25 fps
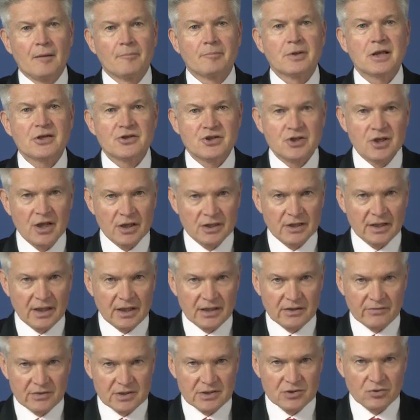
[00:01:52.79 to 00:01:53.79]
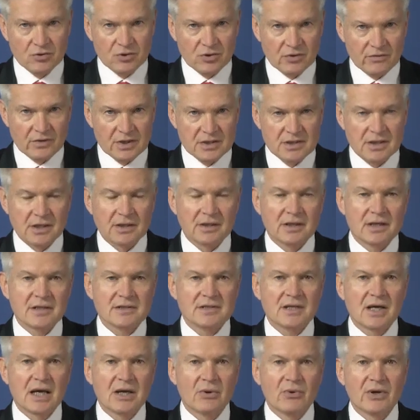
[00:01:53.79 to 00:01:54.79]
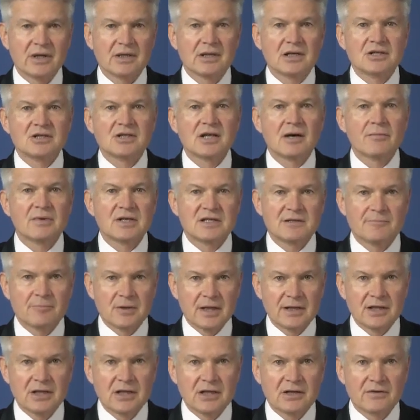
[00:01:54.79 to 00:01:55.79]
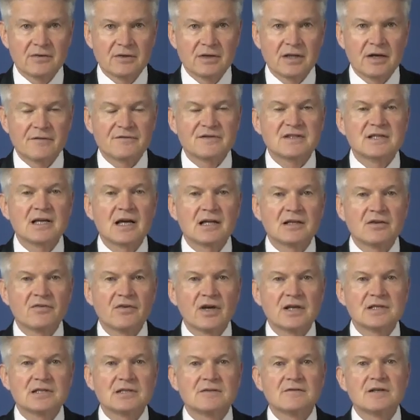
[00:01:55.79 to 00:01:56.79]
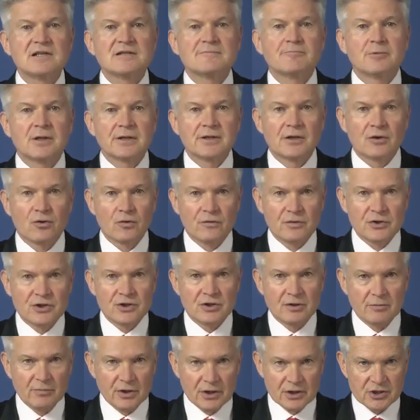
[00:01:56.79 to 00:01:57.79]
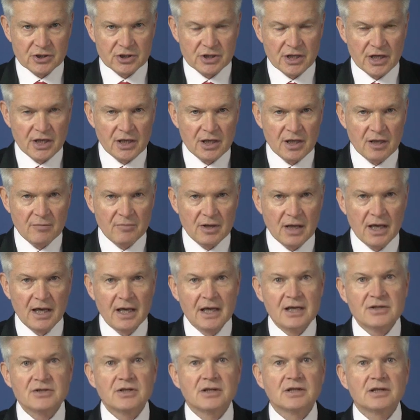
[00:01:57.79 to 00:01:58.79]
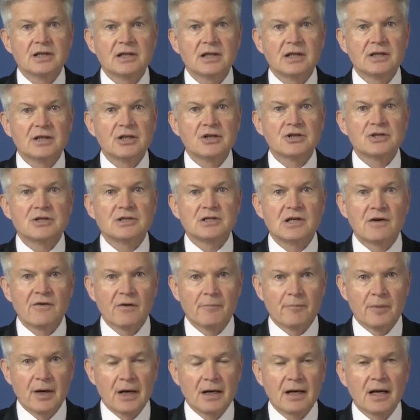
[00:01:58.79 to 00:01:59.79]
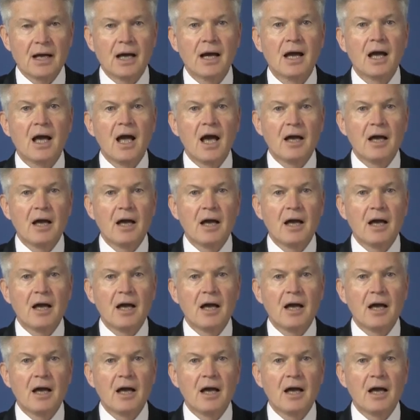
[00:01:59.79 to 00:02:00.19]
Площадка инновационного центра Skyway должна быть спланирована в соответствии с планировочными решениями технологического парка